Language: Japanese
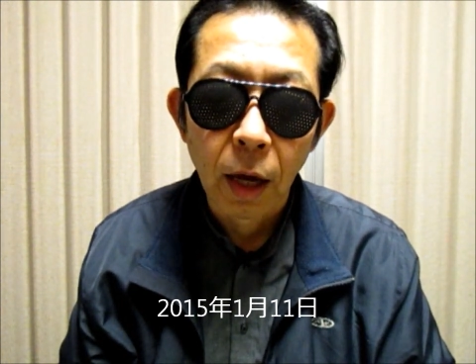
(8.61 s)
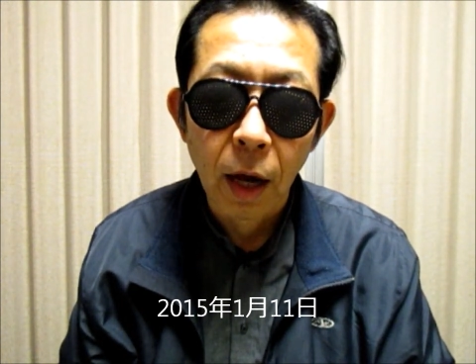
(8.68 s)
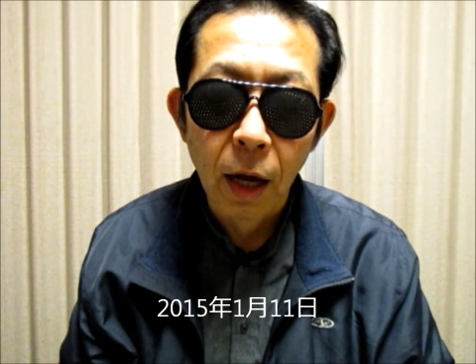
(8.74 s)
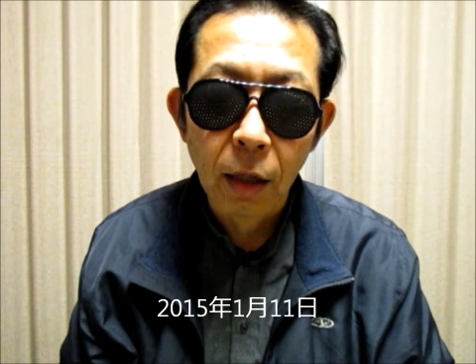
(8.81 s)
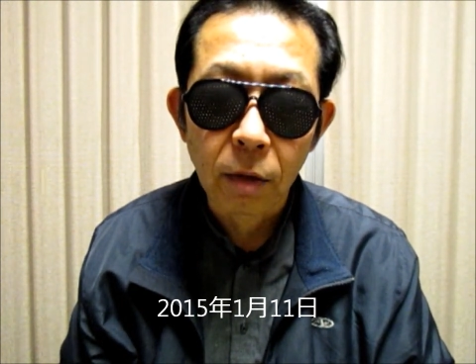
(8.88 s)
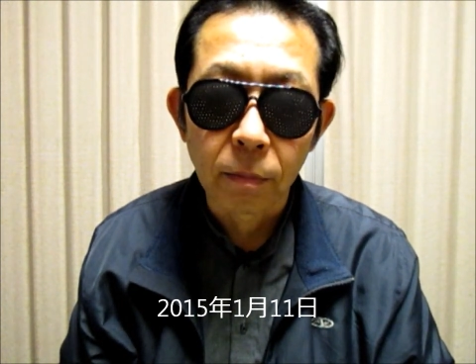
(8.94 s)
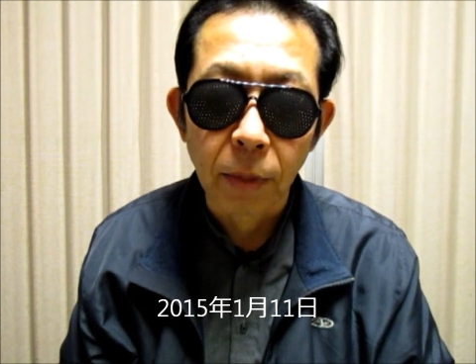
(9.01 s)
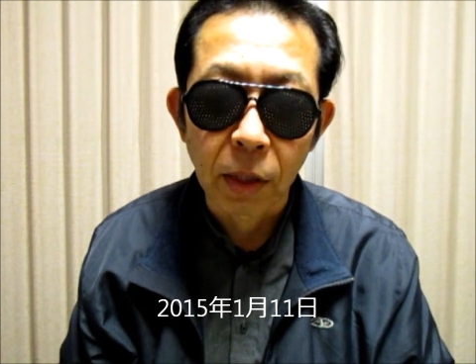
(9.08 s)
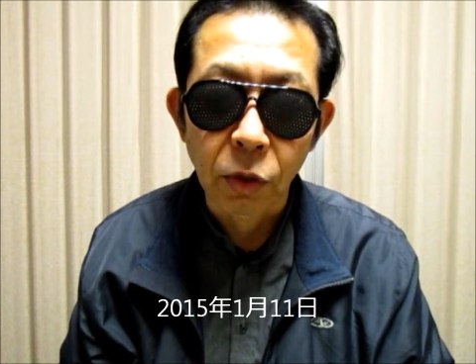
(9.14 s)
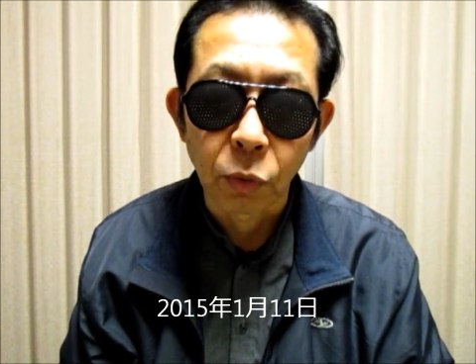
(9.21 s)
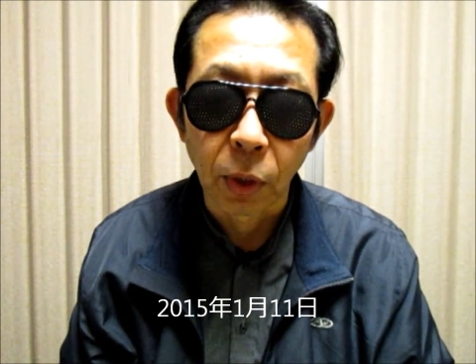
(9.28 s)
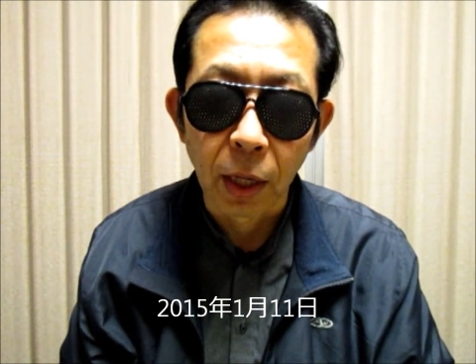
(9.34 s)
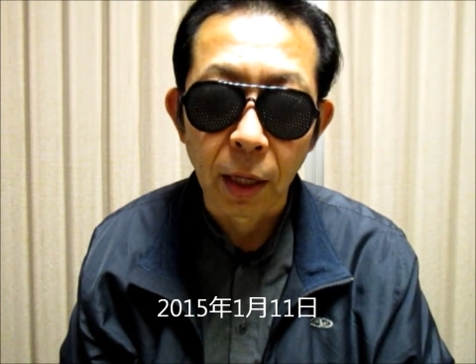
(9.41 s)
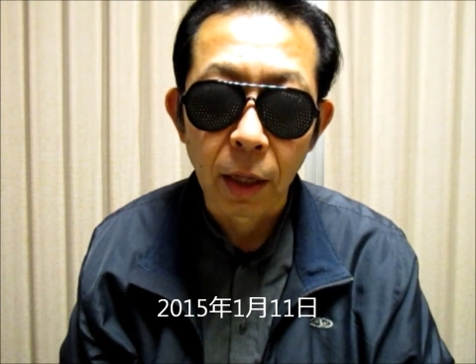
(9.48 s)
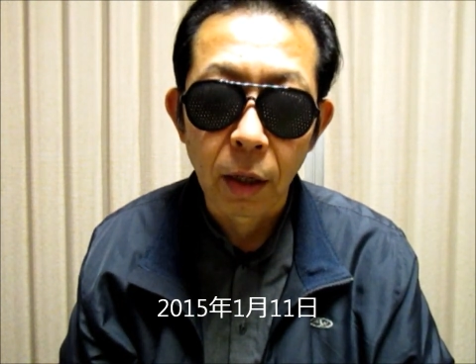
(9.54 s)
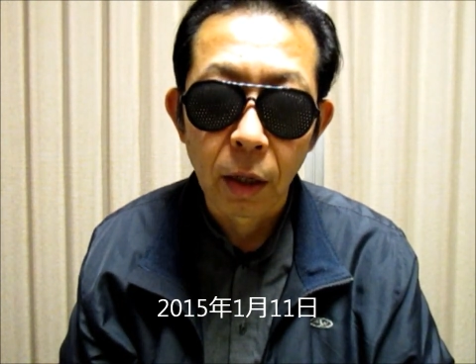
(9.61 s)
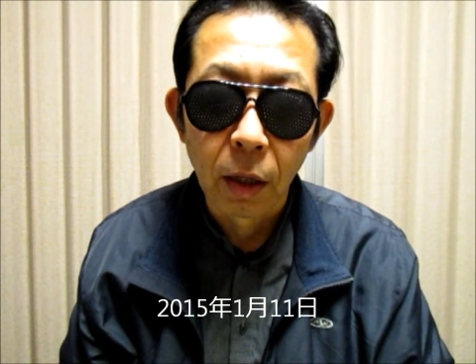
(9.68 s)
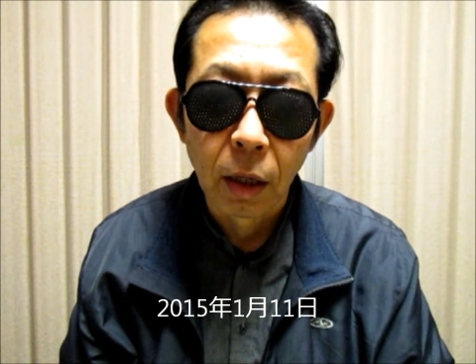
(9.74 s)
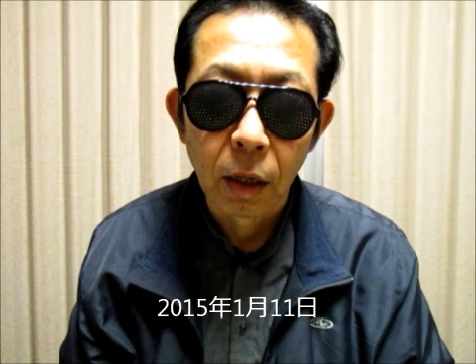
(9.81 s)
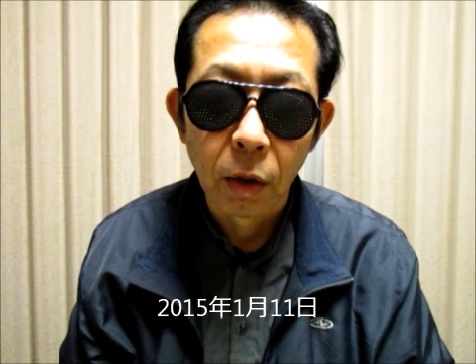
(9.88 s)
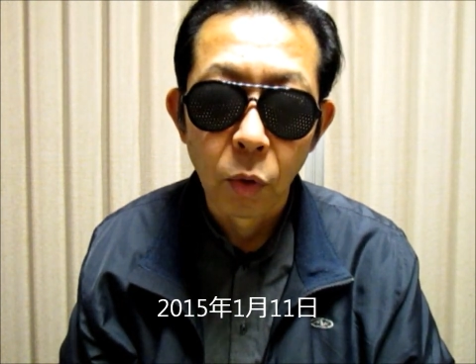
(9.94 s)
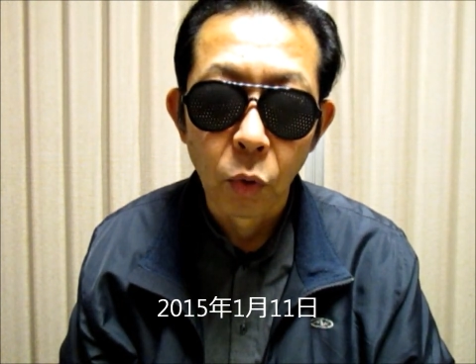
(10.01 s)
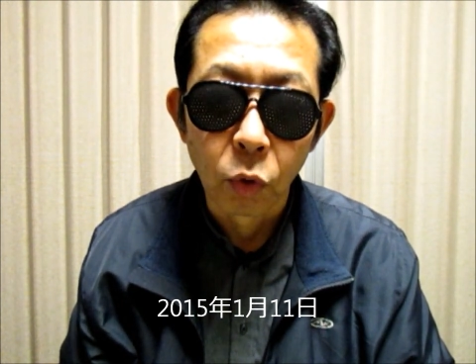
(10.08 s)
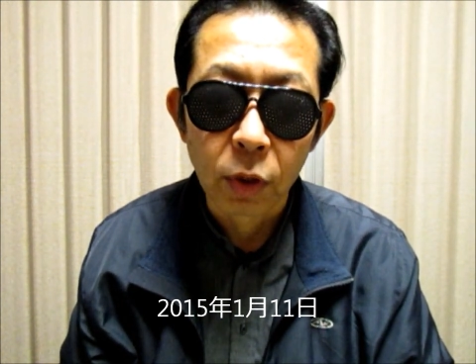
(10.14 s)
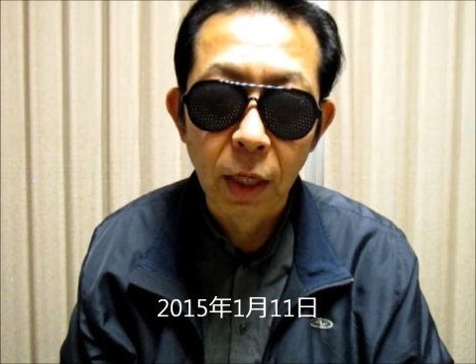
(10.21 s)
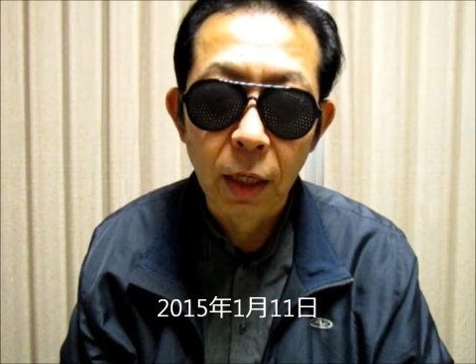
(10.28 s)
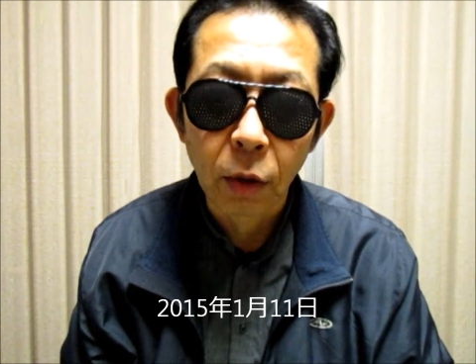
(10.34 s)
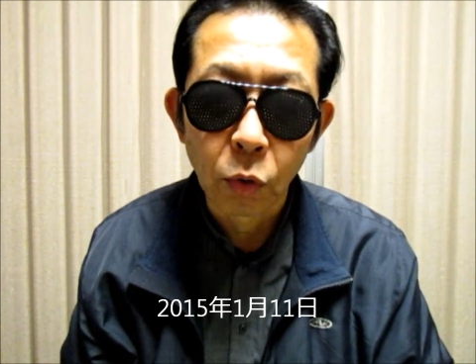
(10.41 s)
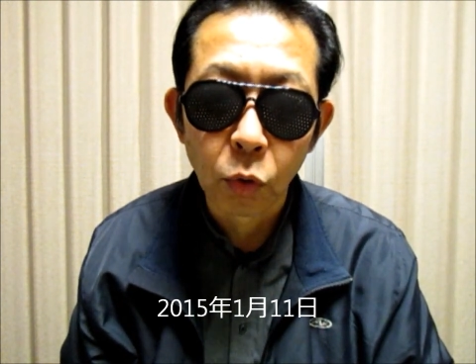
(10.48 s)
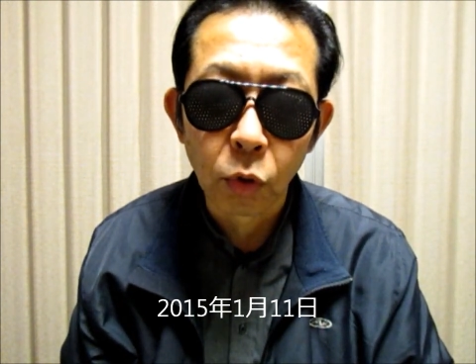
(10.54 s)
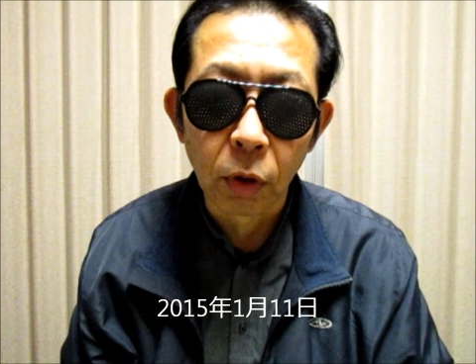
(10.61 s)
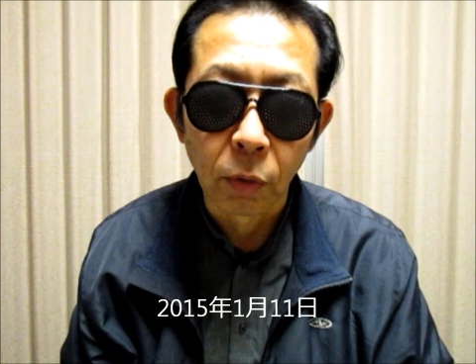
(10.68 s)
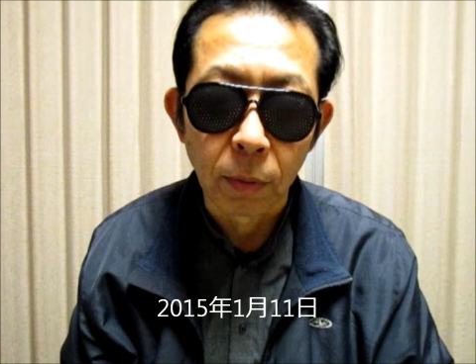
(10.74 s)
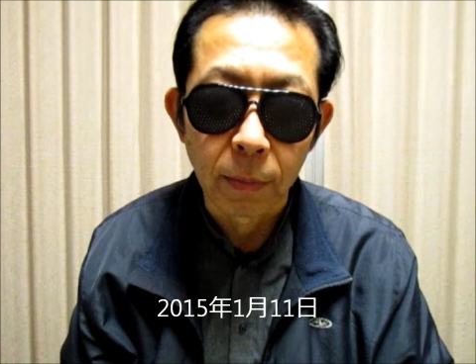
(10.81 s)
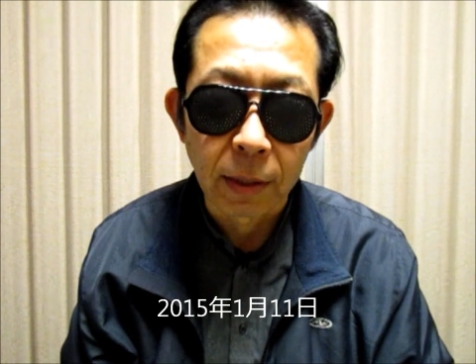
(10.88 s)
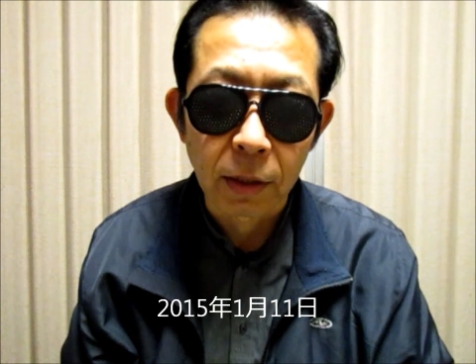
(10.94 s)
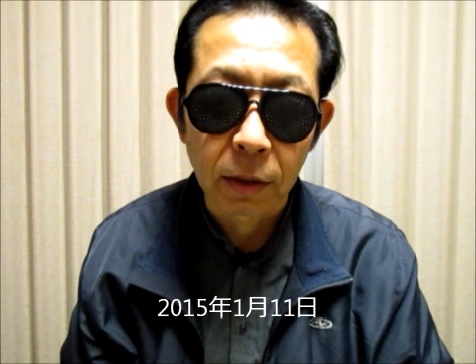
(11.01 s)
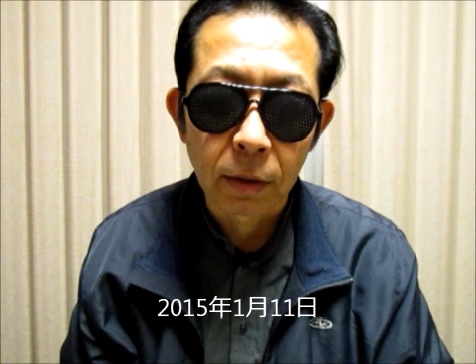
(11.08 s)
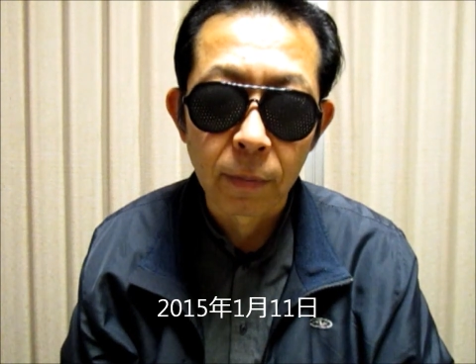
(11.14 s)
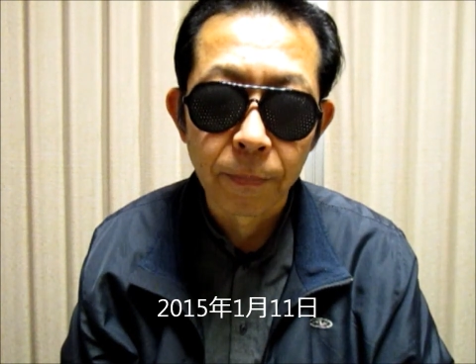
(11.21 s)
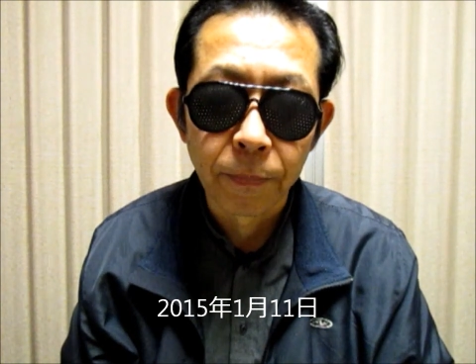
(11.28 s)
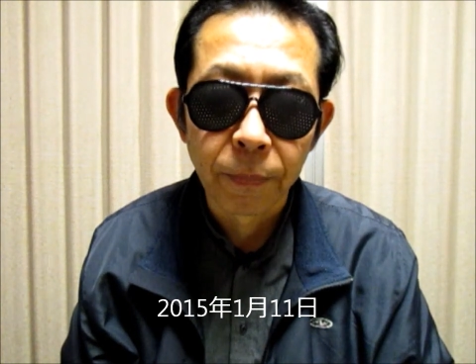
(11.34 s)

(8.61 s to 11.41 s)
ある場所でお酒を飲んでおります。